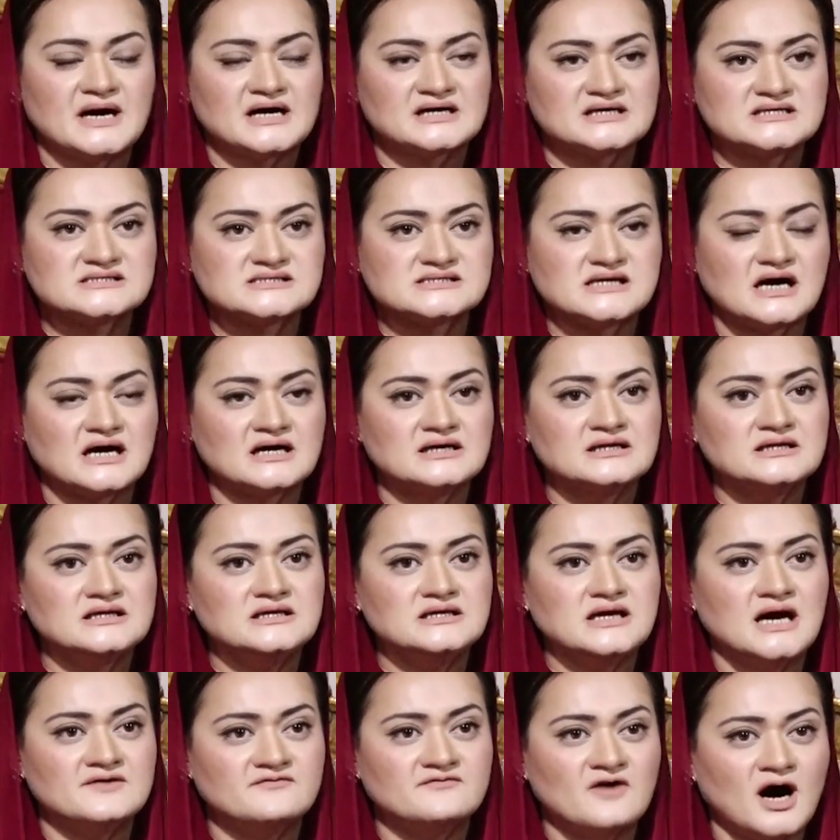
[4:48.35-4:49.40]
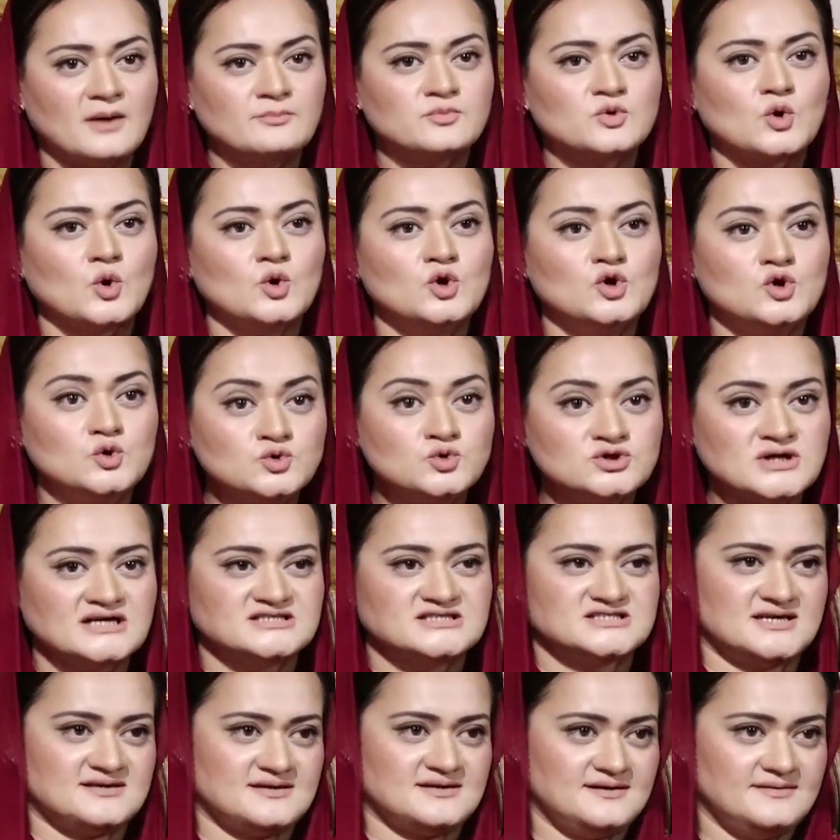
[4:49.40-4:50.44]
पाकिस्तान की आवाम को लूटा
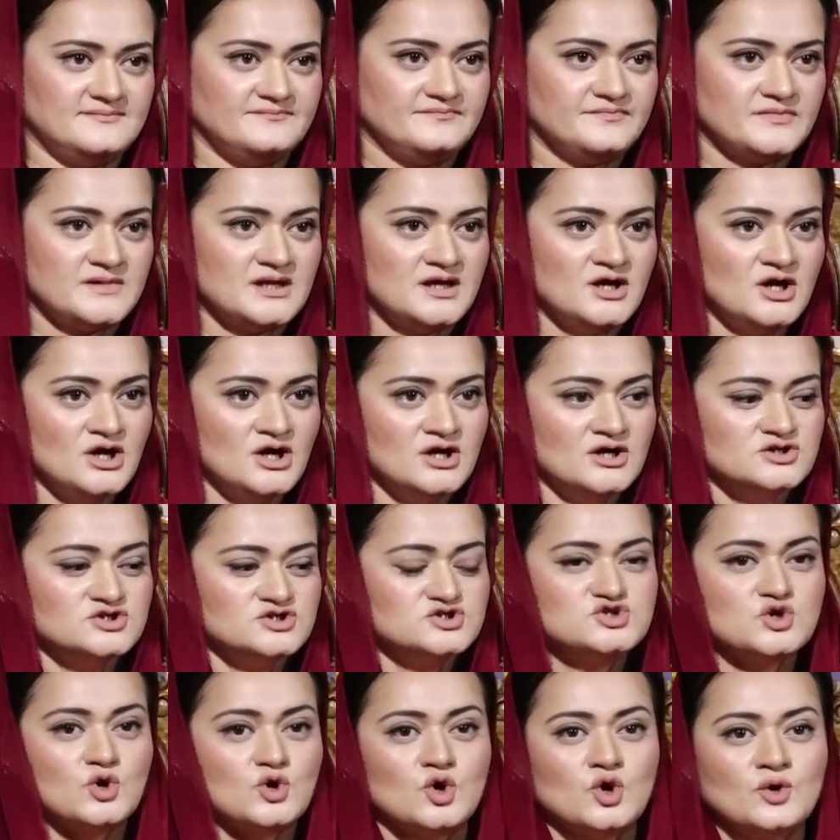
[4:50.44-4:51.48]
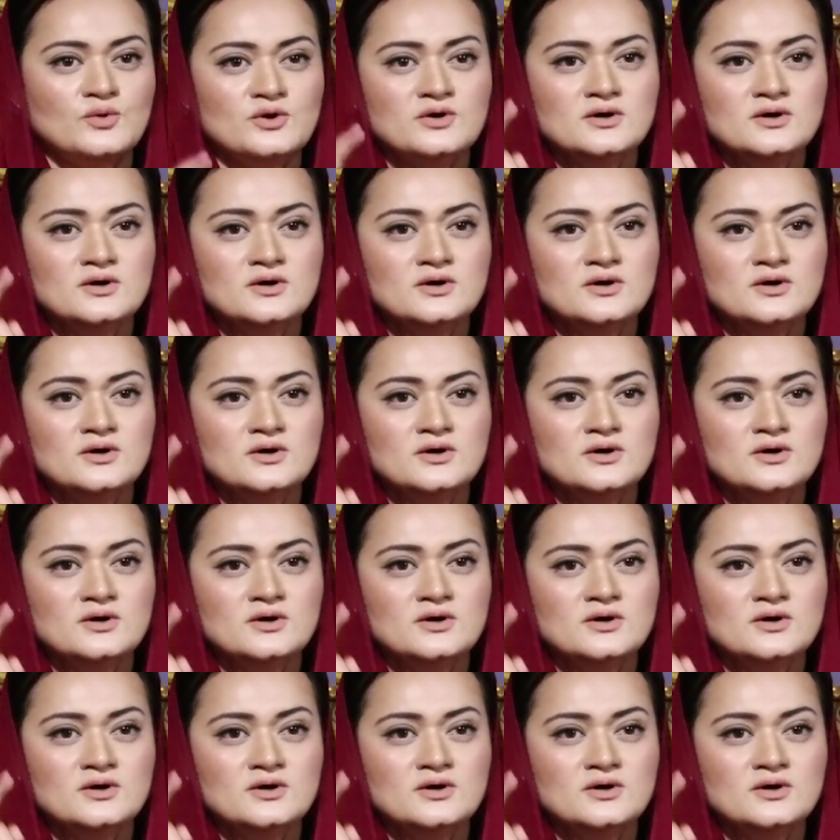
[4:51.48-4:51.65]
जा रहा है जो